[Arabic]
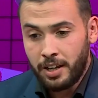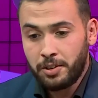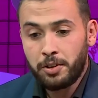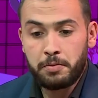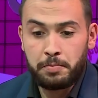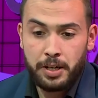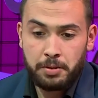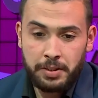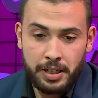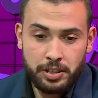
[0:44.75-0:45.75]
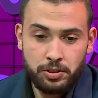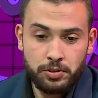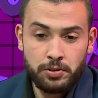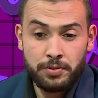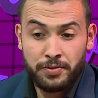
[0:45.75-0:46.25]
دونك بلا
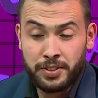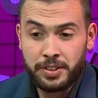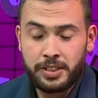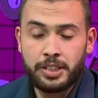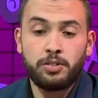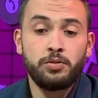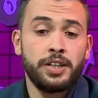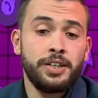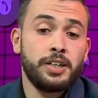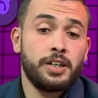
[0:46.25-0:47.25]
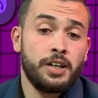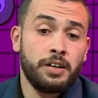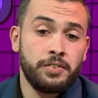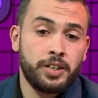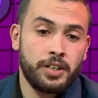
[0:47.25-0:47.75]
ليسونس اون فيزيك وتانيك
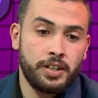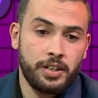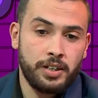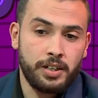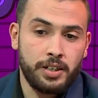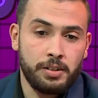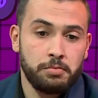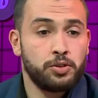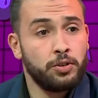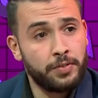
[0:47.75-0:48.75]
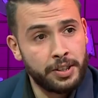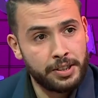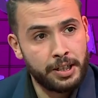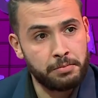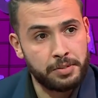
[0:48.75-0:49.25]
افيك مسيو
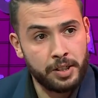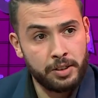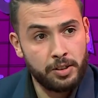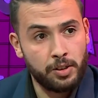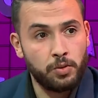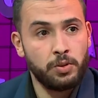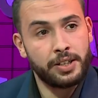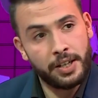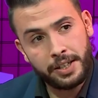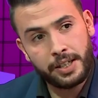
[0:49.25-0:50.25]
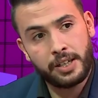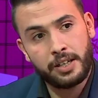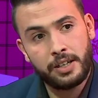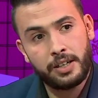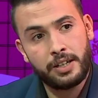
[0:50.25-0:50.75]
فاسي حمزه هو تانيك
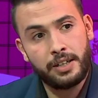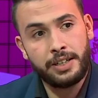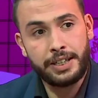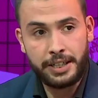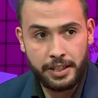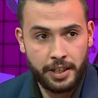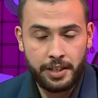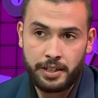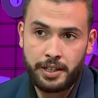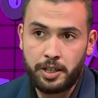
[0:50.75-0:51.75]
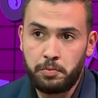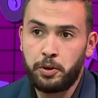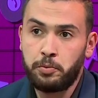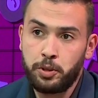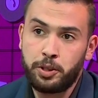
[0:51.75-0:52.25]
لي كيدانا تانيك
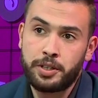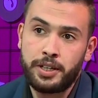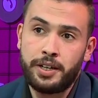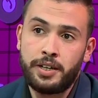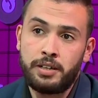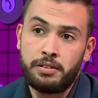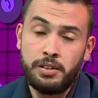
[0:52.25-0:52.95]
البروموتور تاعنا